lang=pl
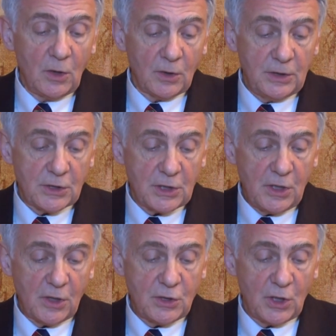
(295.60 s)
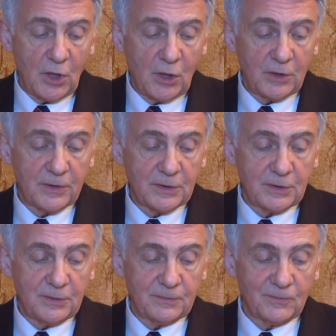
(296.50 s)
No, jeżeli chodzi o
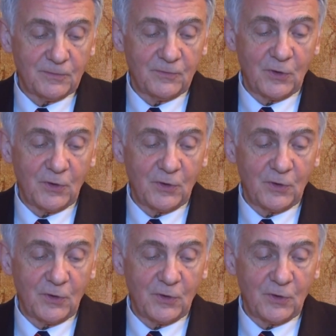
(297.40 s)
y,